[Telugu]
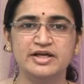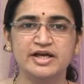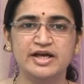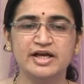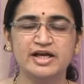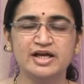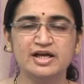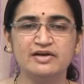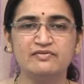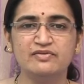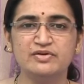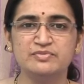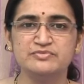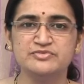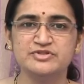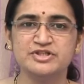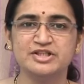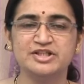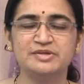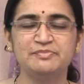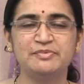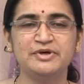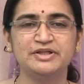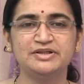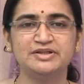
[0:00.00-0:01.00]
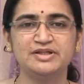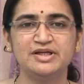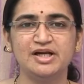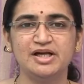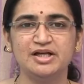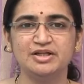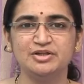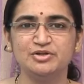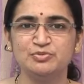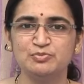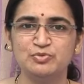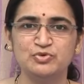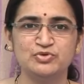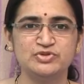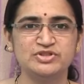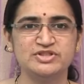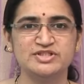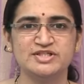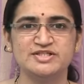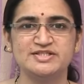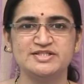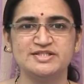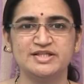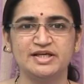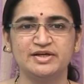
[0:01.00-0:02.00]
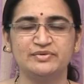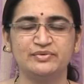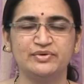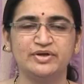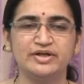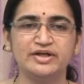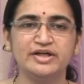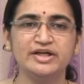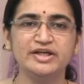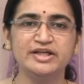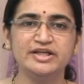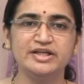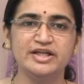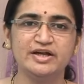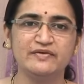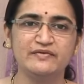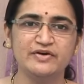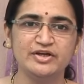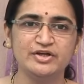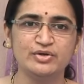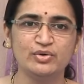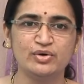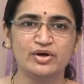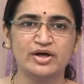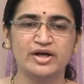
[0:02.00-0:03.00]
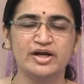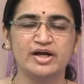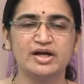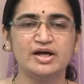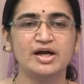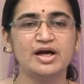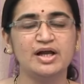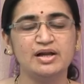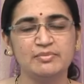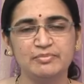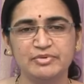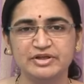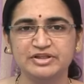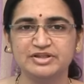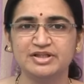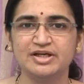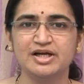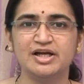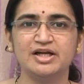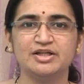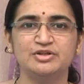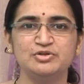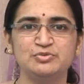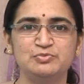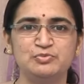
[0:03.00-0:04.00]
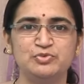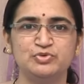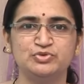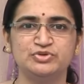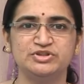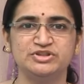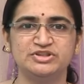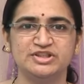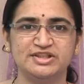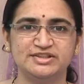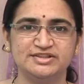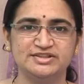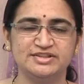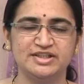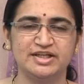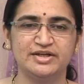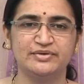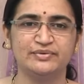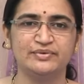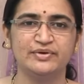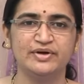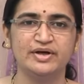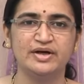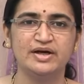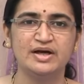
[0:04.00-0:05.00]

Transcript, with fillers: ఏకవింశతి పత్రాలతో పూజ చేస్తారు అంటే ఇరవై ఒక్క రకాల పత్రాలతో పూజ చేస్తారు